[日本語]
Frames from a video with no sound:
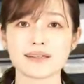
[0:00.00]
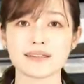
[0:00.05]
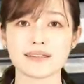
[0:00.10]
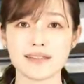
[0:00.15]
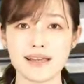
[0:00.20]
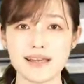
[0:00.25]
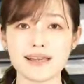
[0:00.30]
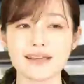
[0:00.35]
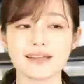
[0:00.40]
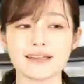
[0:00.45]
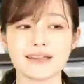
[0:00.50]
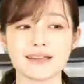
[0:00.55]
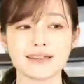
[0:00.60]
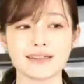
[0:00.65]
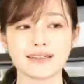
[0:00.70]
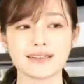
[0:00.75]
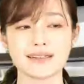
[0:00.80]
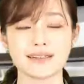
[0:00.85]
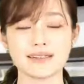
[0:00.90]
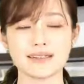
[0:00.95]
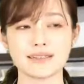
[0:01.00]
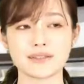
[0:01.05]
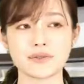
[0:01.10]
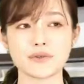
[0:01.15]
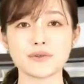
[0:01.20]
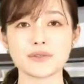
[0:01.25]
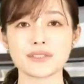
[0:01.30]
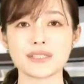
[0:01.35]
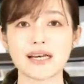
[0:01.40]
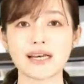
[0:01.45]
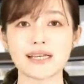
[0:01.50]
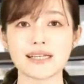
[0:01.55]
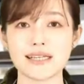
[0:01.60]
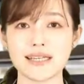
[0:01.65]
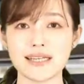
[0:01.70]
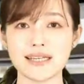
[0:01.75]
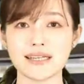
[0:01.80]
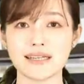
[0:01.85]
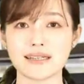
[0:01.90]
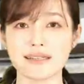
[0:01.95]
で総裁
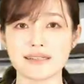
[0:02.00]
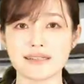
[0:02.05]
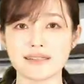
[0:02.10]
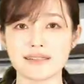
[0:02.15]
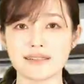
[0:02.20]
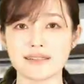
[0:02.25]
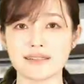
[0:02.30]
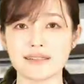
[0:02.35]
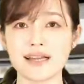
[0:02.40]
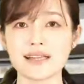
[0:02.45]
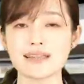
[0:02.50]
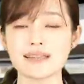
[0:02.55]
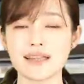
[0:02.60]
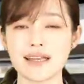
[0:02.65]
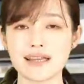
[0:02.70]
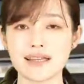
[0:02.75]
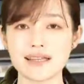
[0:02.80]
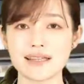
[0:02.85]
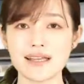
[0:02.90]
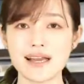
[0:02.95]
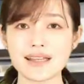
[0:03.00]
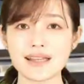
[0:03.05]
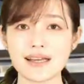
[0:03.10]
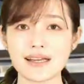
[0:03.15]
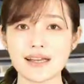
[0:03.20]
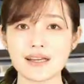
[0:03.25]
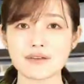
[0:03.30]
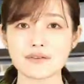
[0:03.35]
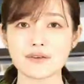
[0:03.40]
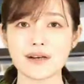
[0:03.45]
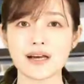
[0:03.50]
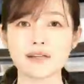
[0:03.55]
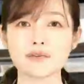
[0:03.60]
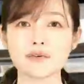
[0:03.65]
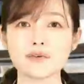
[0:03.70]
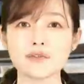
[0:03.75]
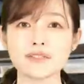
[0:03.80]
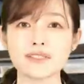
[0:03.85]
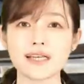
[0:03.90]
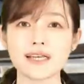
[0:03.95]
になっていただける可
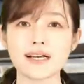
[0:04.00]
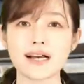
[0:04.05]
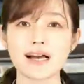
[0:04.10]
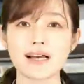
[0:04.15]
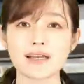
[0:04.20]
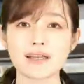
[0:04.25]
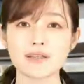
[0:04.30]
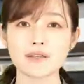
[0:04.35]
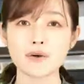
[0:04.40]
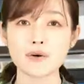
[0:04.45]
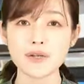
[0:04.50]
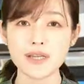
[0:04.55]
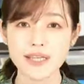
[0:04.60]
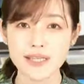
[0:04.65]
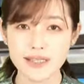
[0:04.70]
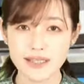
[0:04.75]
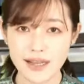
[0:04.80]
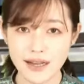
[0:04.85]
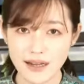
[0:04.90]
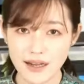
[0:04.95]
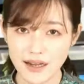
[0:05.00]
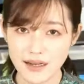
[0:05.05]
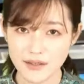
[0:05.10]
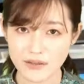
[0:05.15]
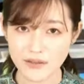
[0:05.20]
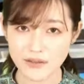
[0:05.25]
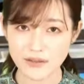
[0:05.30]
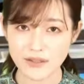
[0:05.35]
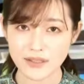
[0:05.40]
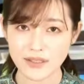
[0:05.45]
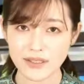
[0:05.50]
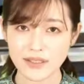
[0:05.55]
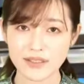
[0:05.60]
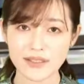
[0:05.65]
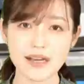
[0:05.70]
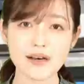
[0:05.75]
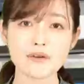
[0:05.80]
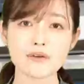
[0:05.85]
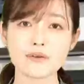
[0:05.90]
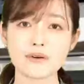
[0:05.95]
能性がより高く
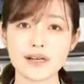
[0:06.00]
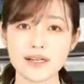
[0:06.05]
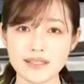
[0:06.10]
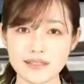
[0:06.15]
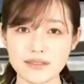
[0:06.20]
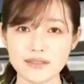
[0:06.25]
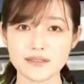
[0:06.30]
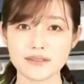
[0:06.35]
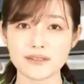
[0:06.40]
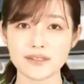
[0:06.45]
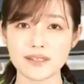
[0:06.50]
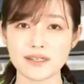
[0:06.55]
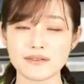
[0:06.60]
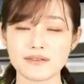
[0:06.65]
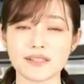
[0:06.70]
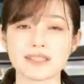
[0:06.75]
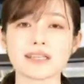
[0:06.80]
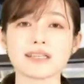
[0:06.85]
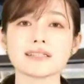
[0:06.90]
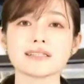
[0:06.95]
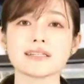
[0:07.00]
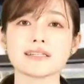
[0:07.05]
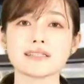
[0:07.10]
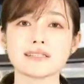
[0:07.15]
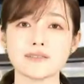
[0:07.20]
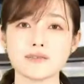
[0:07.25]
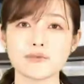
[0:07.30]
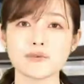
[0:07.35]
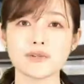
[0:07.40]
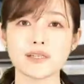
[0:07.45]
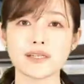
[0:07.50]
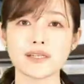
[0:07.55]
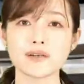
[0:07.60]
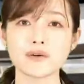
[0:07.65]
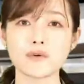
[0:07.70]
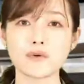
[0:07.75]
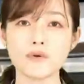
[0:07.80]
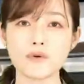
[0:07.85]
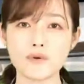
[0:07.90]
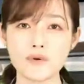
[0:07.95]
なおかつ私たちの意
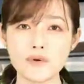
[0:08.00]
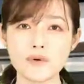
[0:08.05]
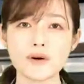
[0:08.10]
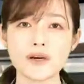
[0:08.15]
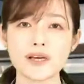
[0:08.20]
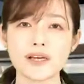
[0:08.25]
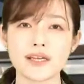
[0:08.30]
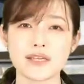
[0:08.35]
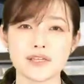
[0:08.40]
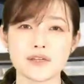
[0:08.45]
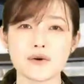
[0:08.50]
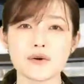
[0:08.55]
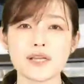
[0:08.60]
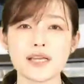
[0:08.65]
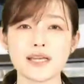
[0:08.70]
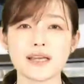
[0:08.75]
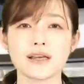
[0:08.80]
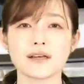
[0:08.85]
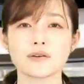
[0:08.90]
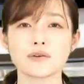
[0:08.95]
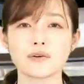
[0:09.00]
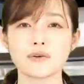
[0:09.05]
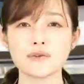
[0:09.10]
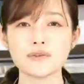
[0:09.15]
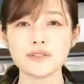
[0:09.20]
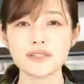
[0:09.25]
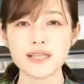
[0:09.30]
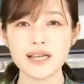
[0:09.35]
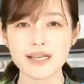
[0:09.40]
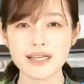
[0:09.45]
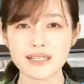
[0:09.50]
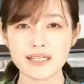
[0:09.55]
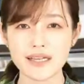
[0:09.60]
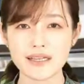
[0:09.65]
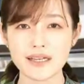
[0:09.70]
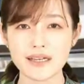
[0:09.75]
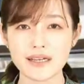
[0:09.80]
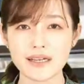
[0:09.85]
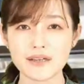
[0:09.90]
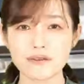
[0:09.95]
向をより組んでいた
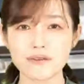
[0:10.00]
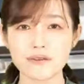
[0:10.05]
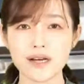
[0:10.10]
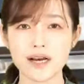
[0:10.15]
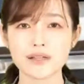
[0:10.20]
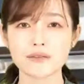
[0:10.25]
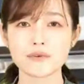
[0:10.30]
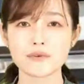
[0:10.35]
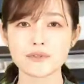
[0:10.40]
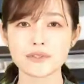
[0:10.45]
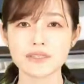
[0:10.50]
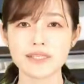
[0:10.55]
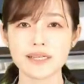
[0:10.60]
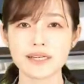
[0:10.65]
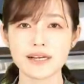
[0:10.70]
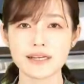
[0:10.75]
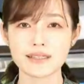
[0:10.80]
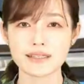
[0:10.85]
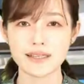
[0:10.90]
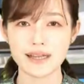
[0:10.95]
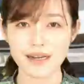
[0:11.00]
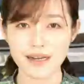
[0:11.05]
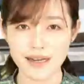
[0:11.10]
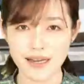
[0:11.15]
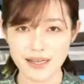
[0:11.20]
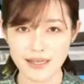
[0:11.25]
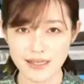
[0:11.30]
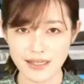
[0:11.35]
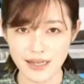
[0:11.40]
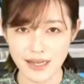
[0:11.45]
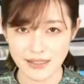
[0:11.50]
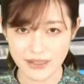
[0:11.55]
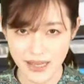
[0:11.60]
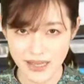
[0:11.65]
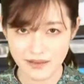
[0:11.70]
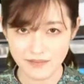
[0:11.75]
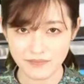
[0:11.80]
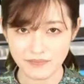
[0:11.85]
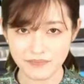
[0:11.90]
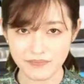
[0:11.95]
だける可能性が高い
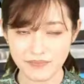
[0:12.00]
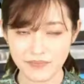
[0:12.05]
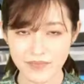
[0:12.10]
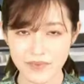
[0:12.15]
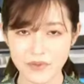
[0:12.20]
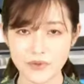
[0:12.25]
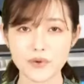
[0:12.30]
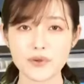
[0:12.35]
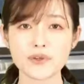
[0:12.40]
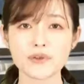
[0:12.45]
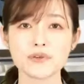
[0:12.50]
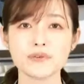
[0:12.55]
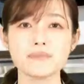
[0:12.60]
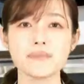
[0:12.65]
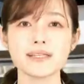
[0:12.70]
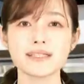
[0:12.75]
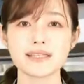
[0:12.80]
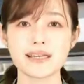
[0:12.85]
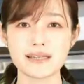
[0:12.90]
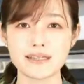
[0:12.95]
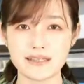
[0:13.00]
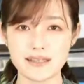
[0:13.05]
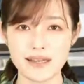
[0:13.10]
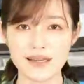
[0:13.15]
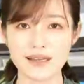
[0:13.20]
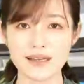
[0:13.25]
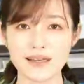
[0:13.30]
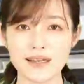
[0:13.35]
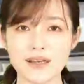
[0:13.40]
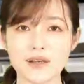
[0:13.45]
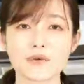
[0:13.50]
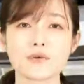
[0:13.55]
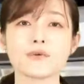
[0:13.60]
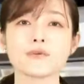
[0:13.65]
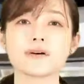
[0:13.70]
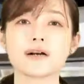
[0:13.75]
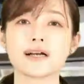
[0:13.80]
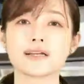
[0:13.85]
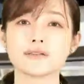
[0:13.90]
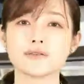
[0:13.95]
方という目線で今
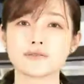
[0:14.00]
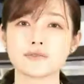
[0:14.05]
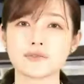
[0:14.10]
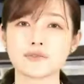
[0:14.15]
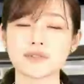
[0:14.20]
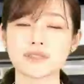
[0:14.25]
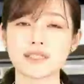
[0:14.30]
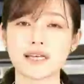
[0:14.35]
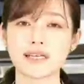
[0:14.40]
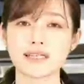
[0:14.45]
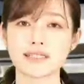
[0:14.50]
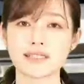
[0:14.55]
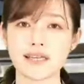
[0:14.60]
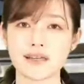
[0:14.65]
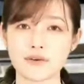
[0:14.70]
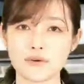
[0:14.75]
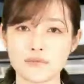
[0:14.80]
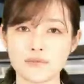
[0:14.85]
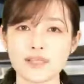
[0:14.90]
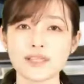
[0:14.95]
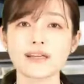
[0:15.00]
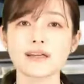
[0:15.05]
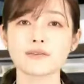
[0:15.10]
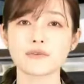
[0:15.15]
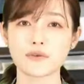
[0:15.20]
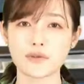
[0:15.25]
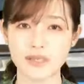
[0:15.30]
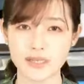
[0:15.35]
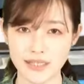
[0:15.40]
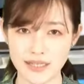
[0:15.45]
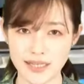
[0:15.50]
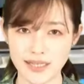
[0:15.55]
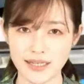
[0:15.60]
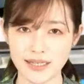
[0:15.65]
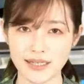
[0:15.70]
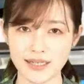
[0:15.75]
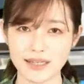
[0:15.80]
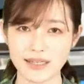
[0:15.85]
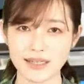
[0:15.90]
回の総裁選を見た時に